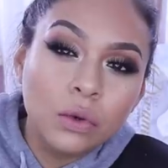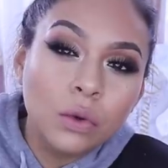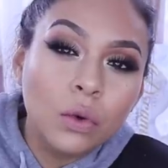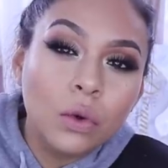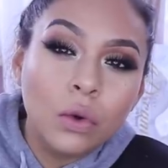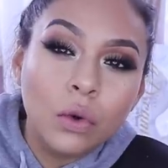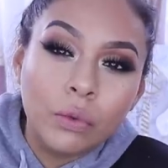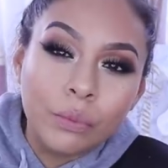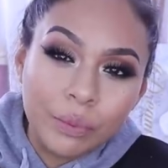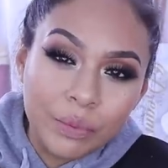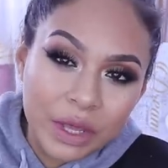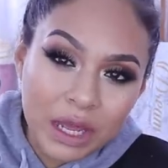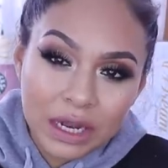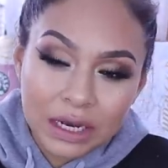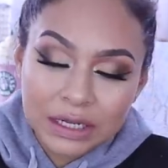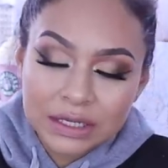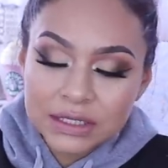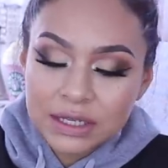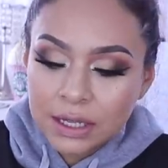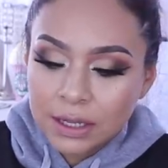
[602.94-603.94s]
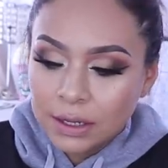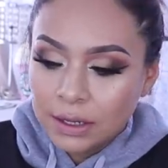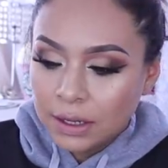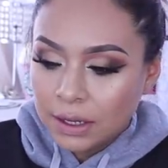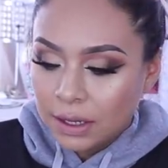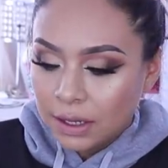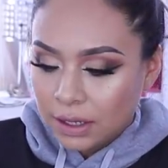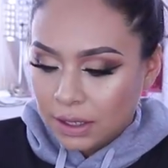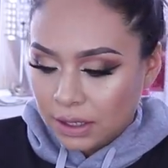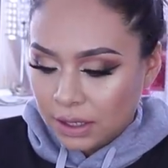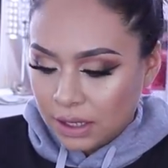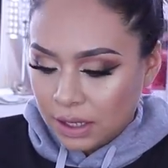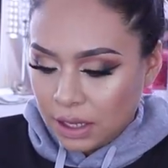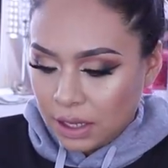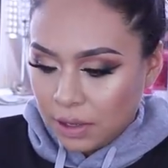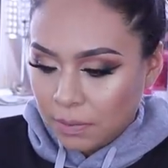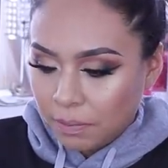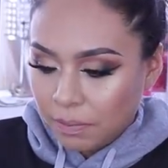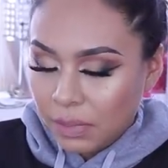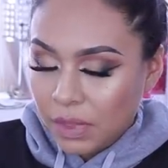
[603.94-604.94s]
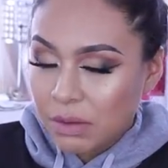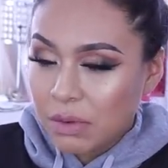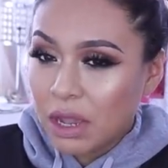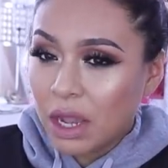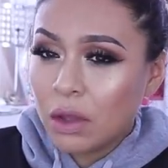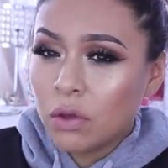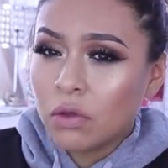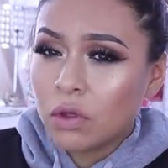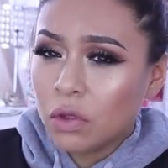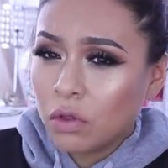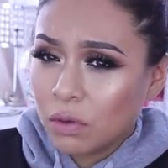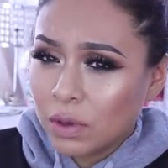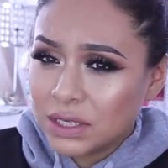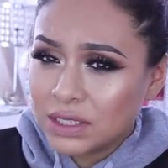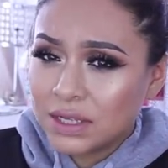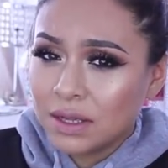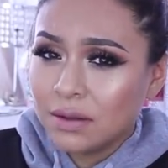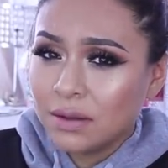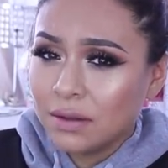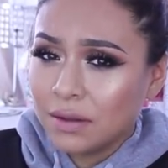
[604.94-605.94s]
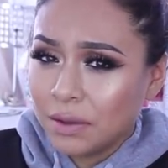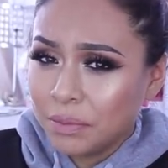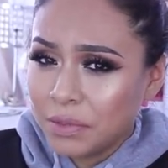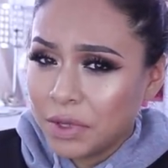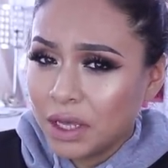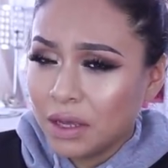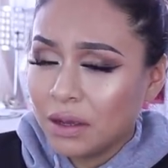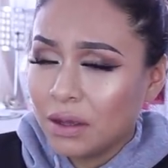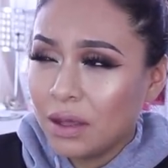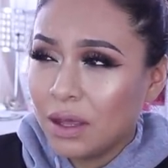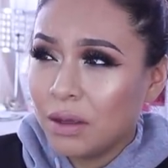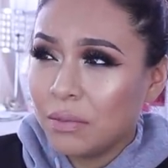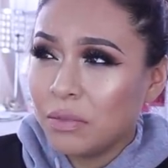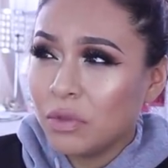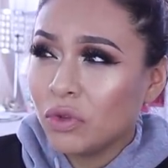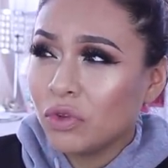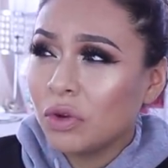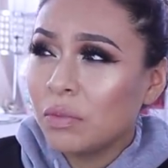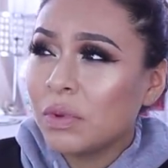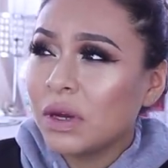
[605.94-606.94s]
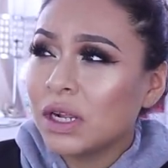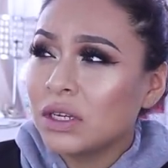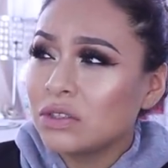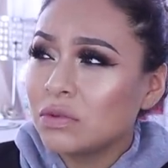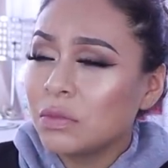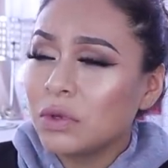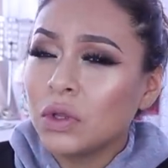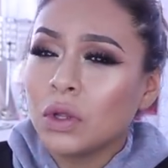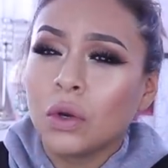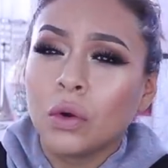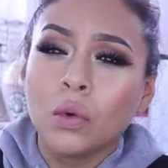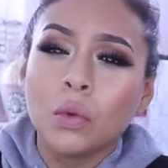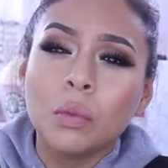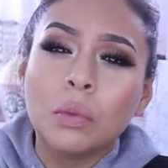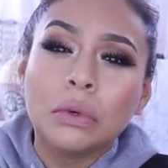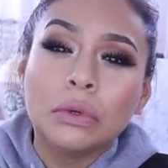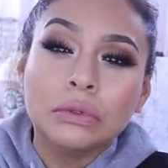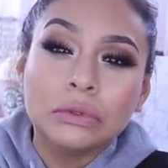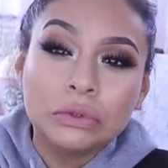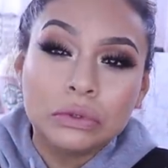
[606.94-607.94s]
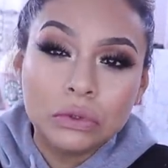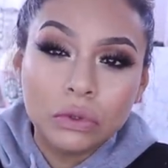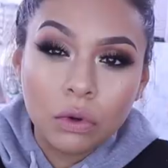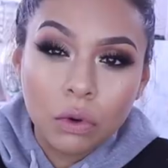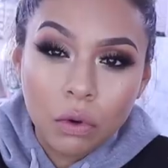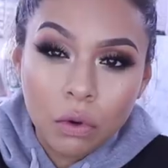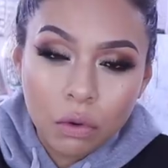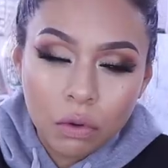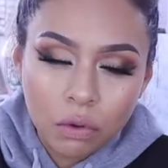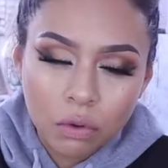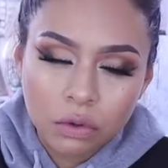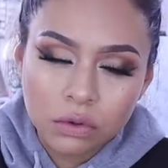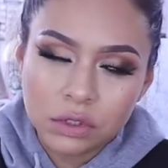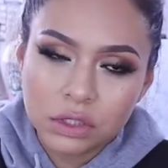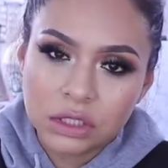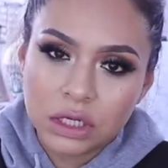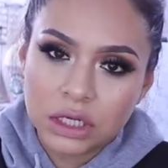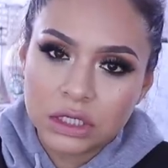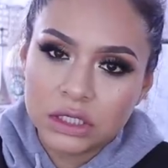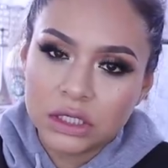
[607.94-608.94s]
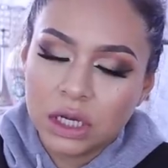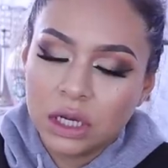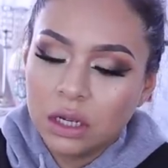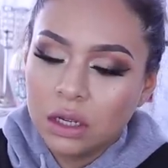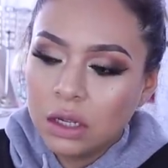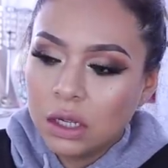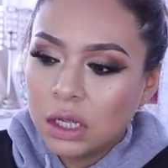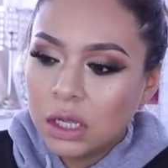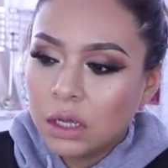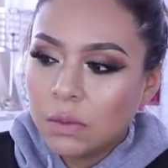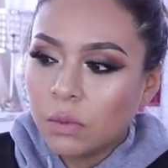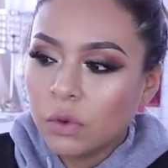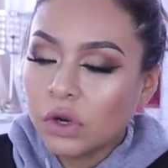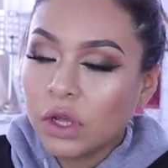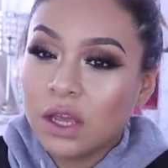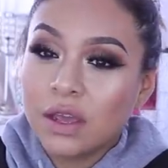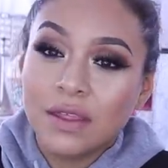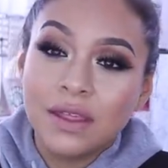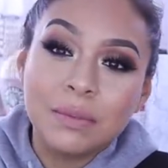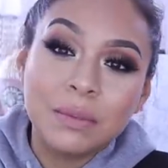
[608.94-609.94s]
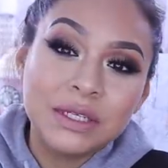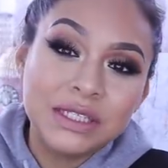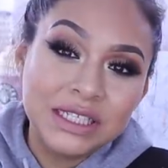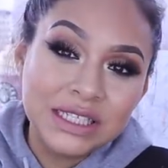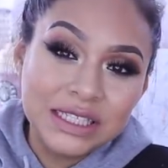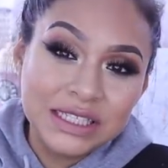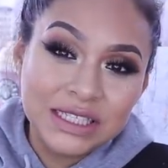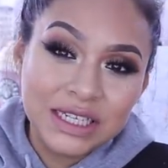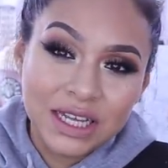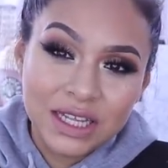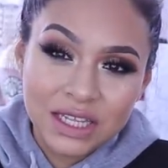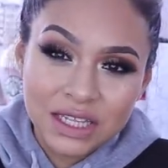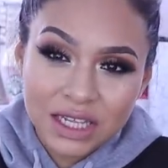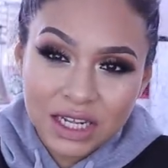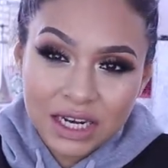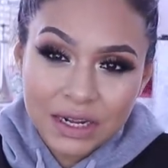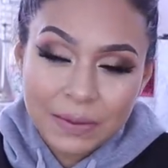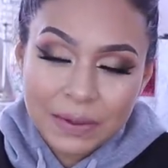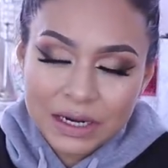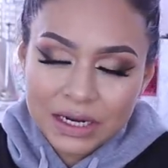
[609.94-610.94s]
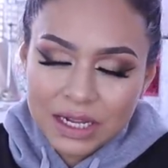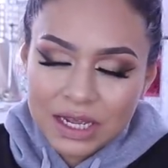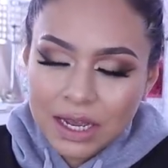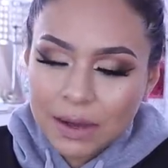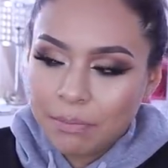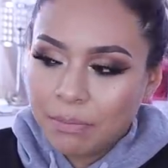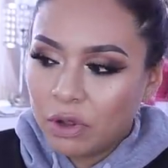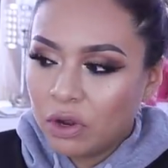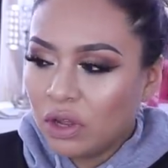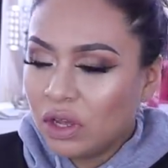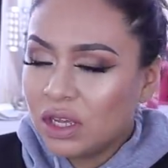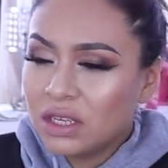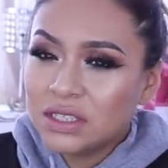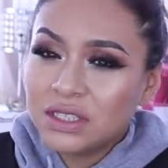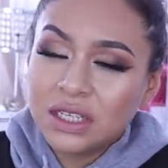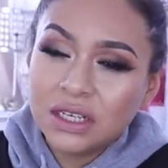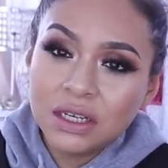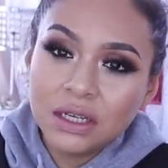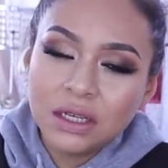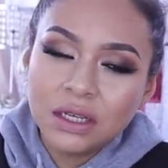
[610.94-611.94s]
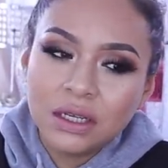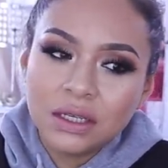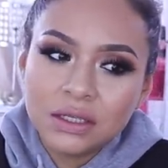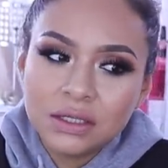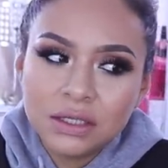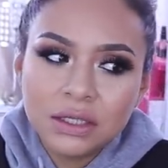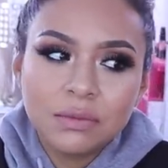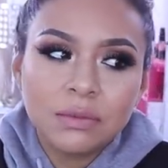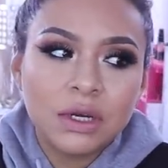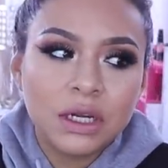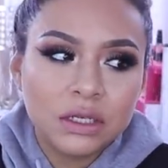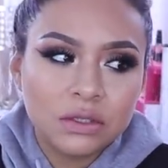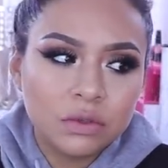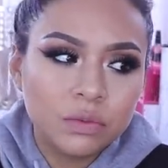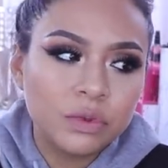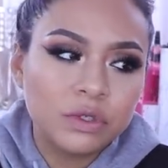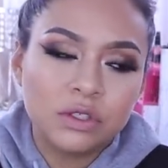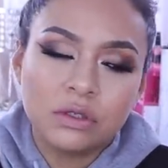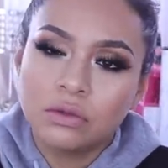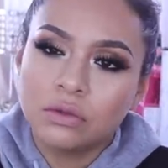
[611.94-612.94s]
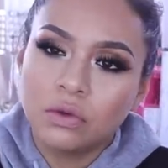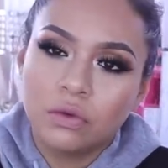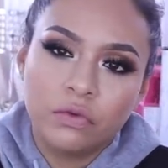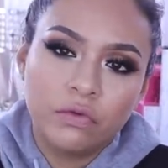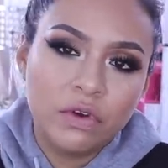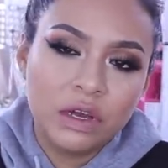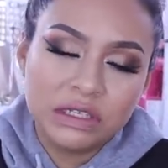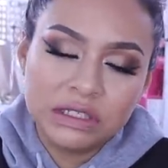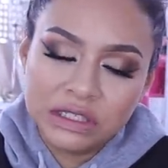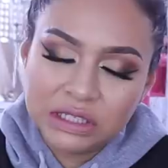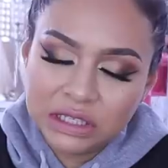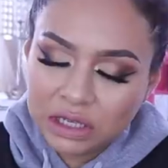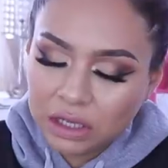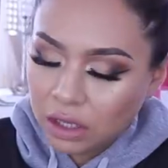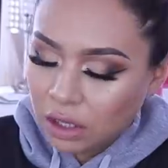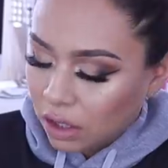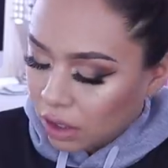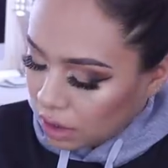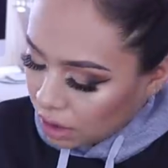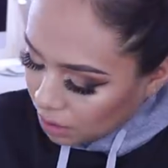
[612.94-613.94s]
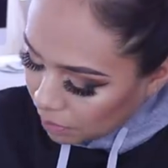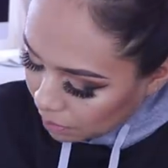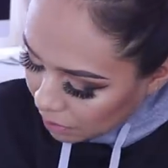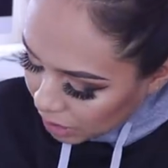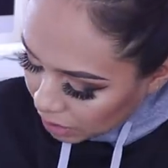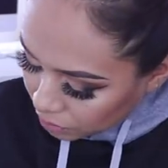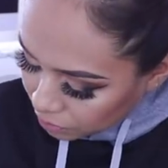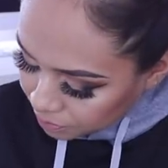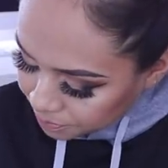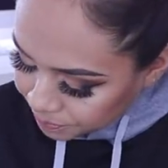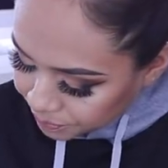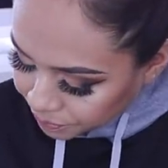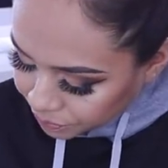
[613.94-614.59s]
son colombianas y me han ayudado bastante también. En mi otro embarazo me ayudaron un montón con Sasha porque quedé más hinchadita en la barriga. Pero en, esta, en este embarazo pues no fue así. Pero